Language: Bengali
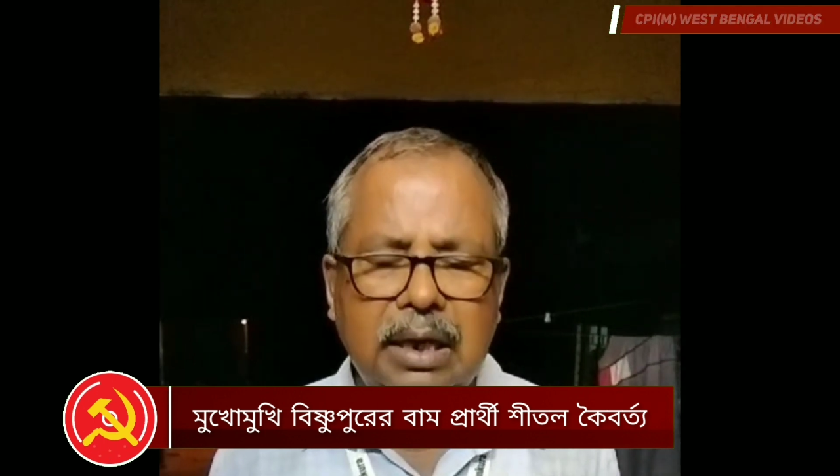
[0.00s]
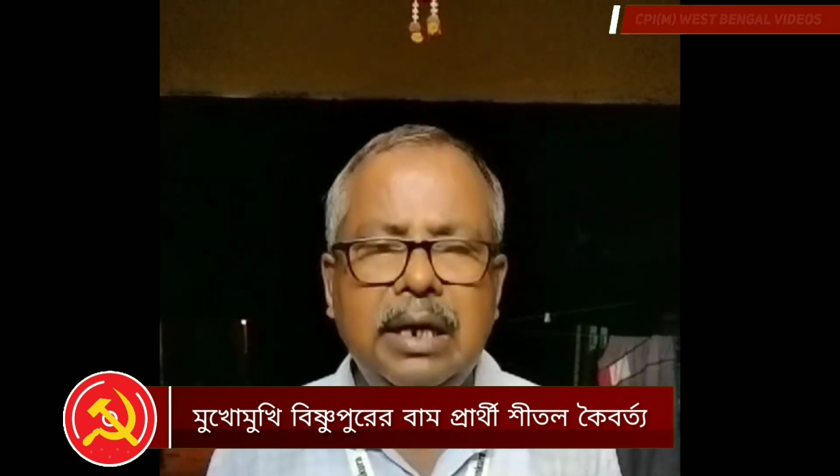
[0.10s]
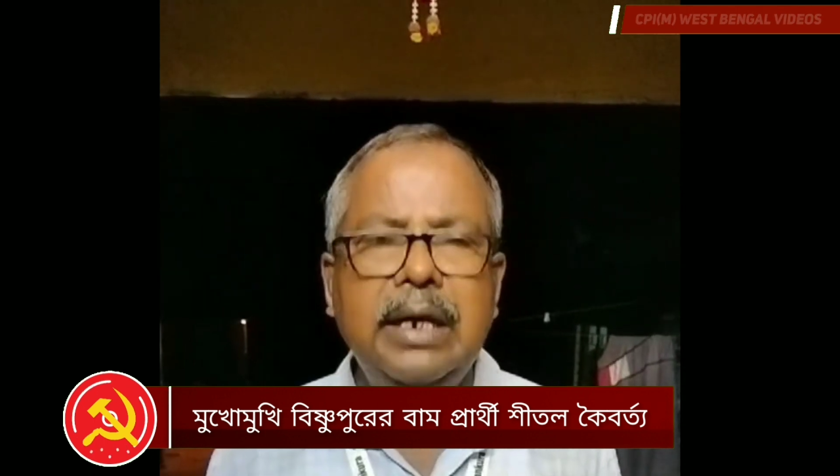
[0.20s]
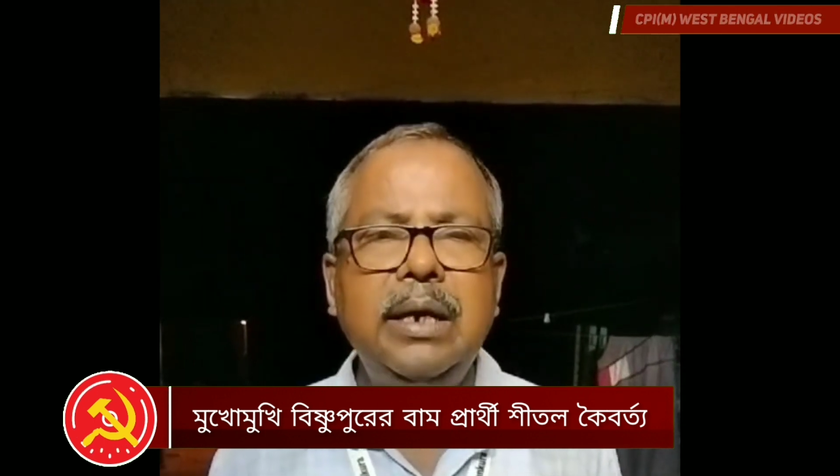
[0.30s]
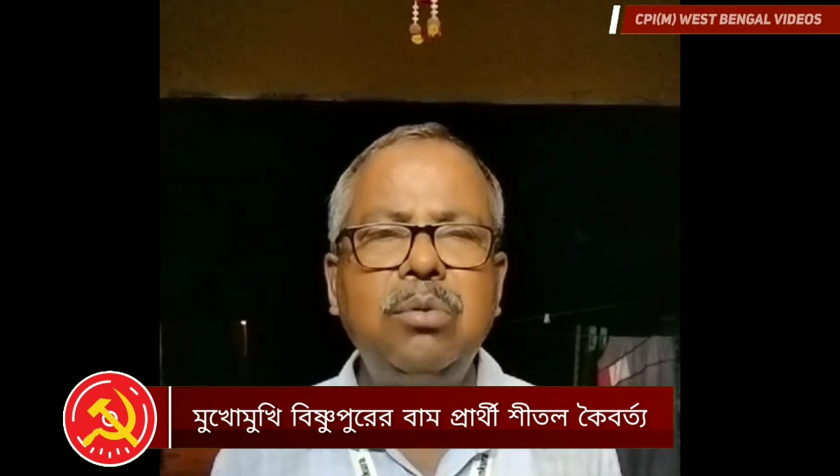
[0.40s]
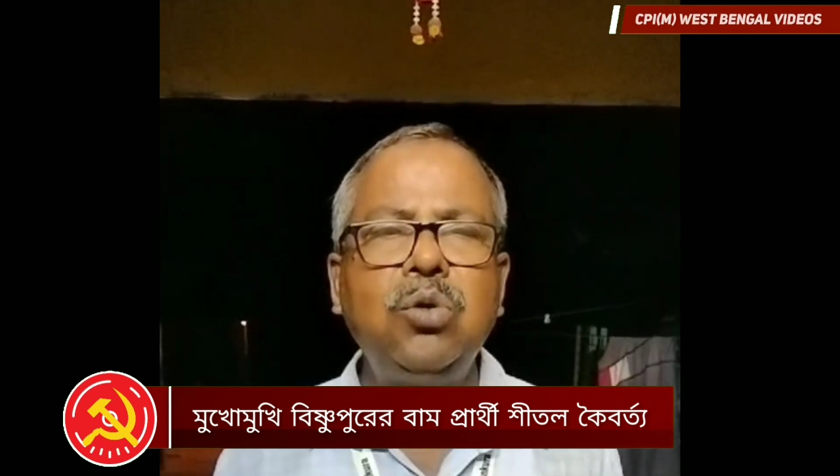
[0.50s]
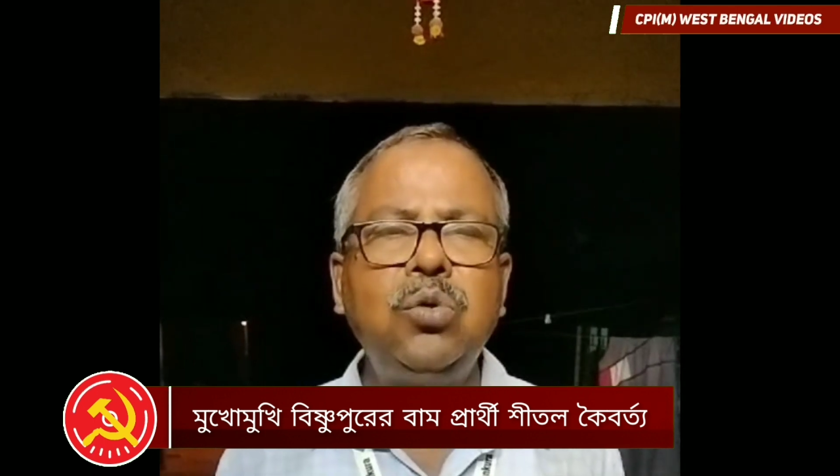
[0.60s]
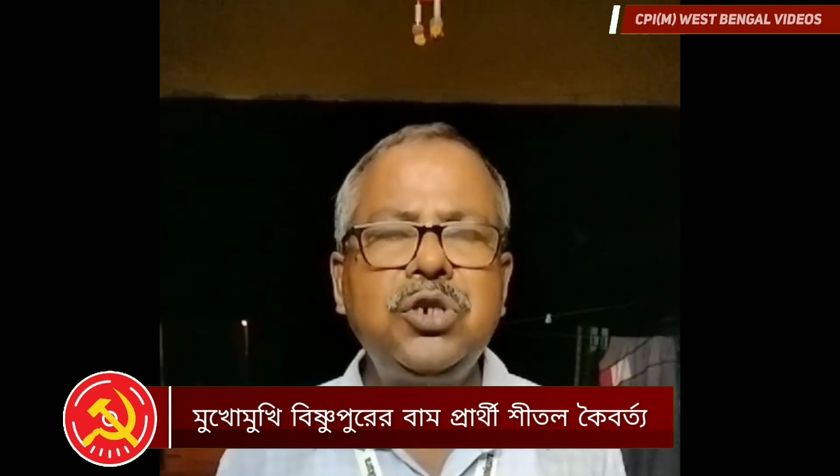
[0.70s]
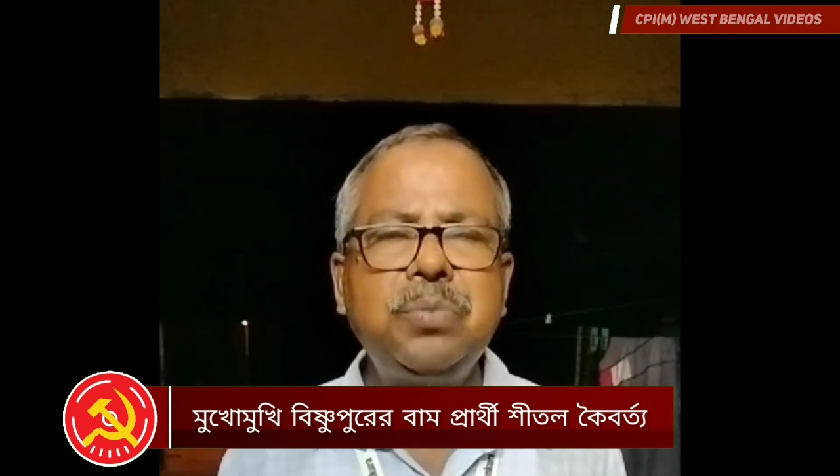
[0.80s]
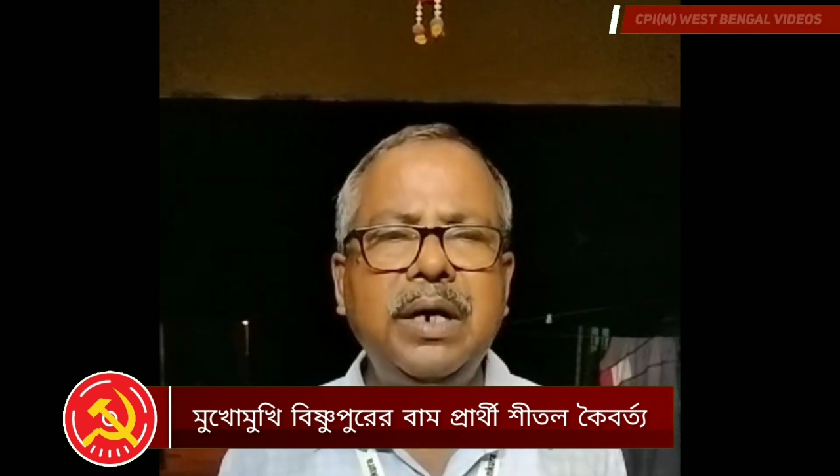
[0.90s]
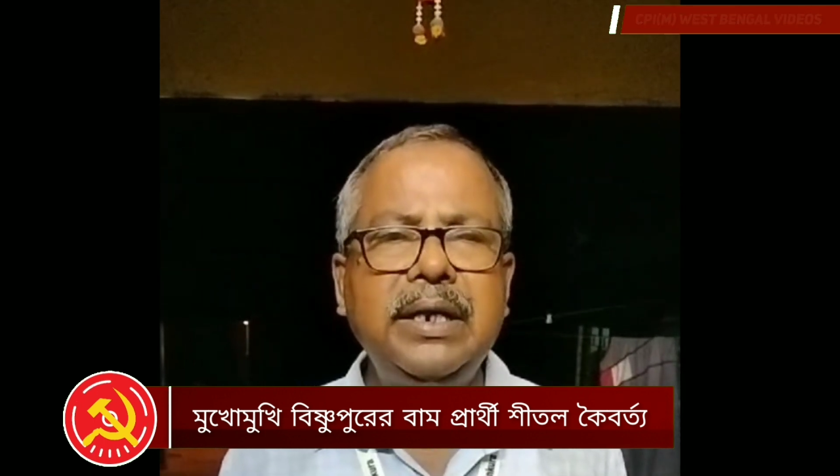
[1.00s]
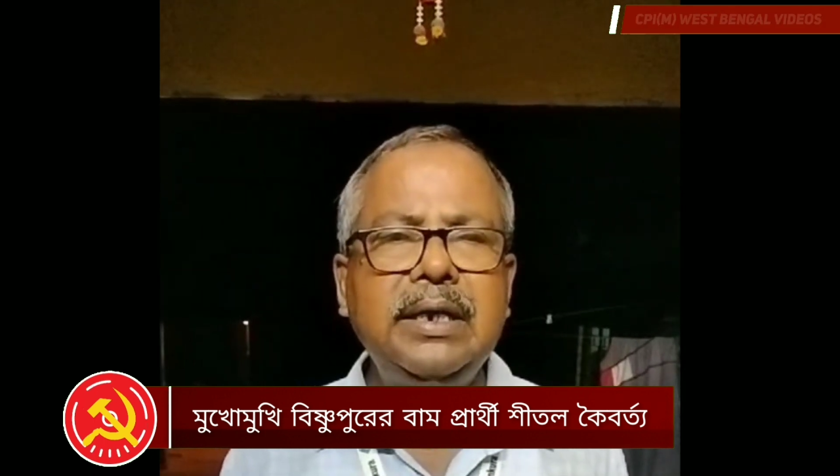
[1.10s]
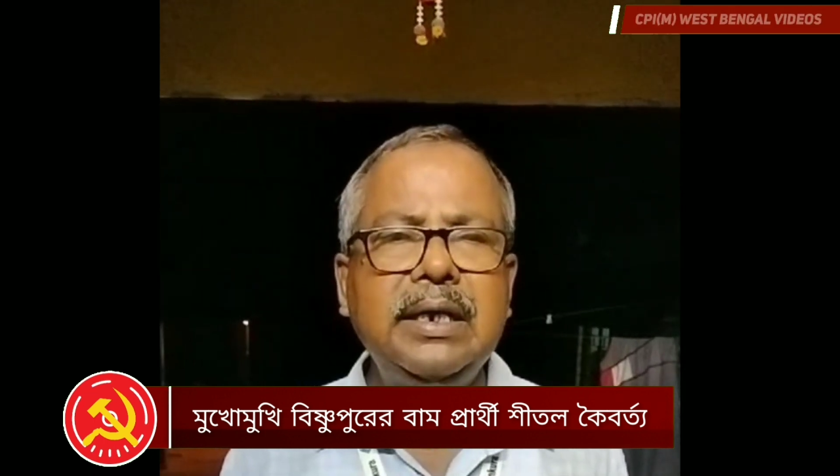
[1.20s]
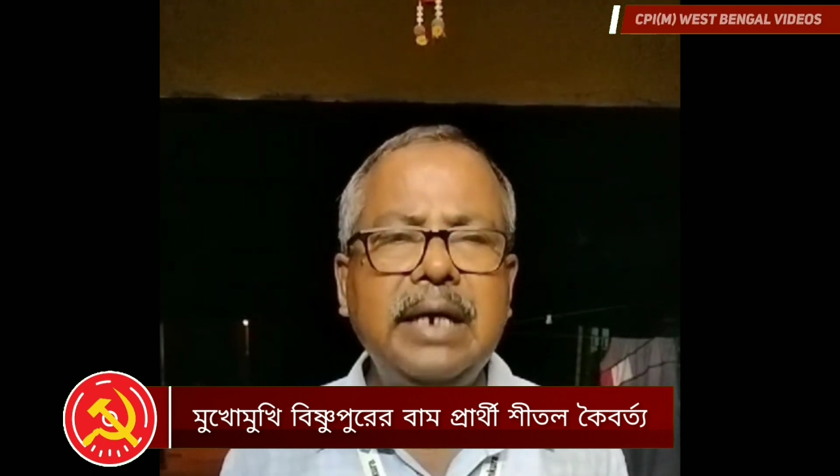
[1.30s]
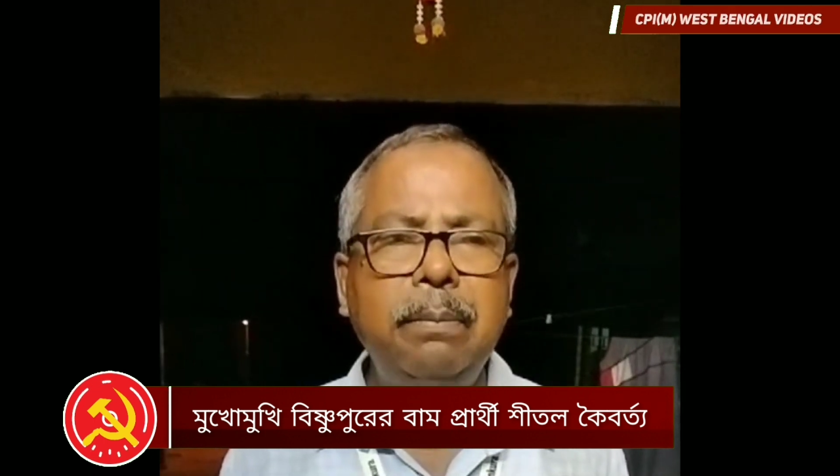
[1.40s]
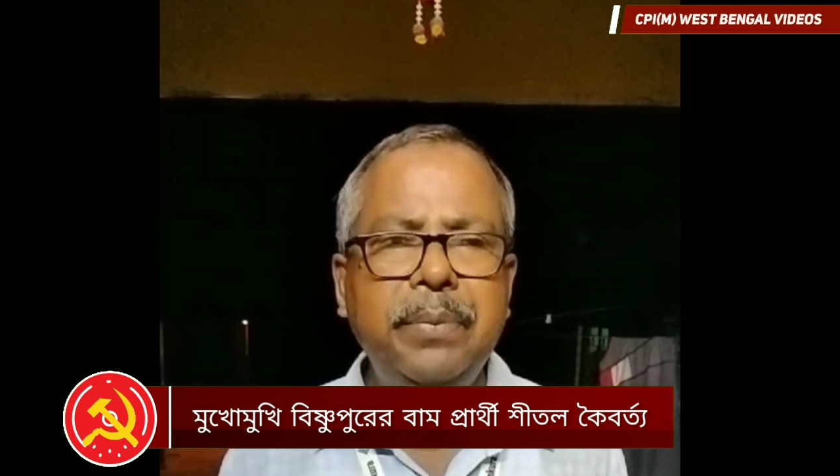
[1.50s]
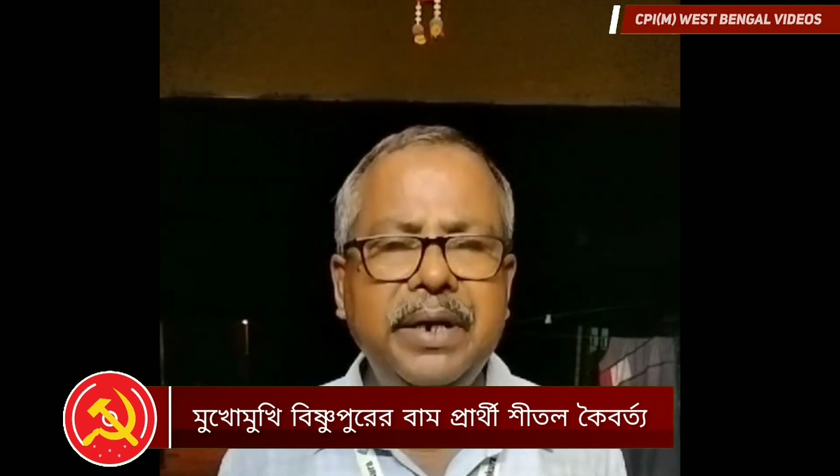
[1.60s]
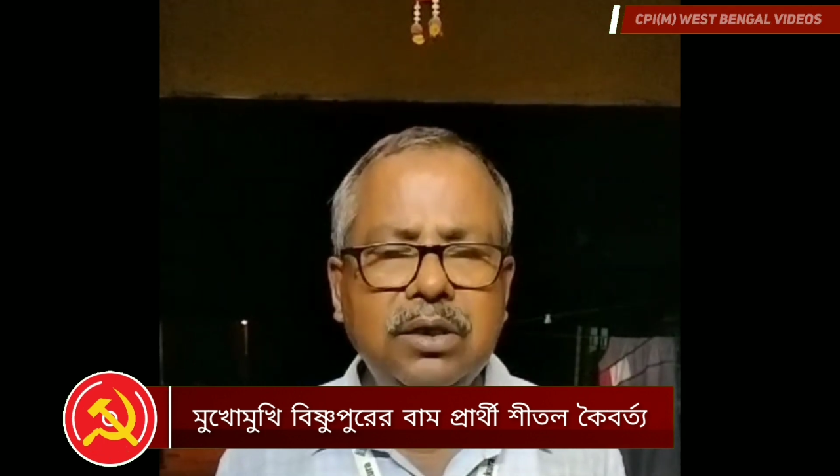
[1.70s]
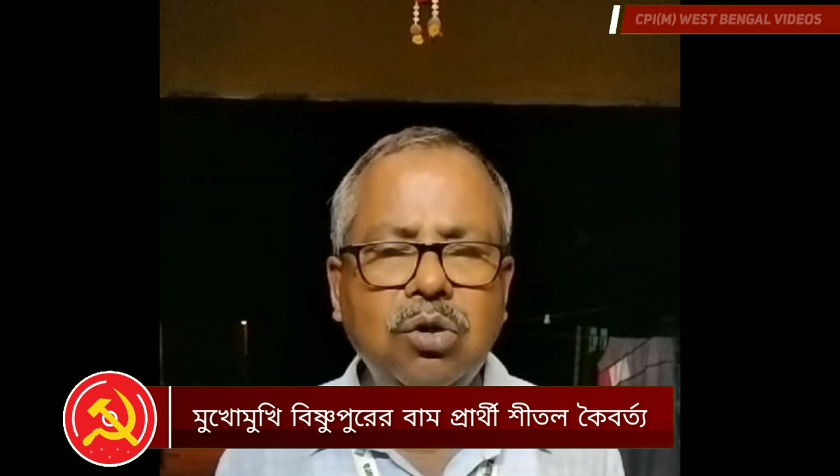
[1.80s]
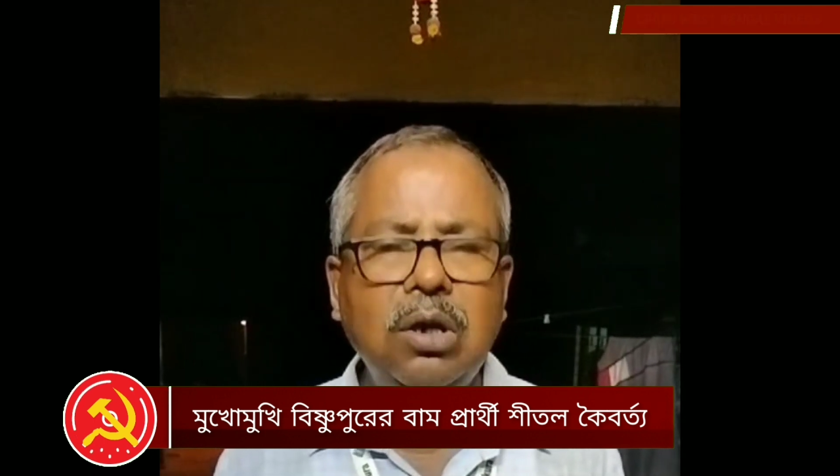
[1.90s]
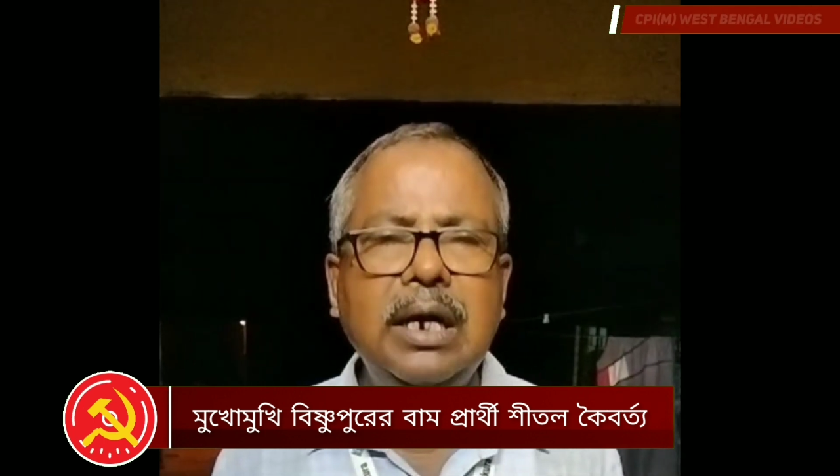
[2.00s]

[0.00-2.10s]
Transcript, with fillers: এবং হুইসপারিং ক্যাম্পেন করা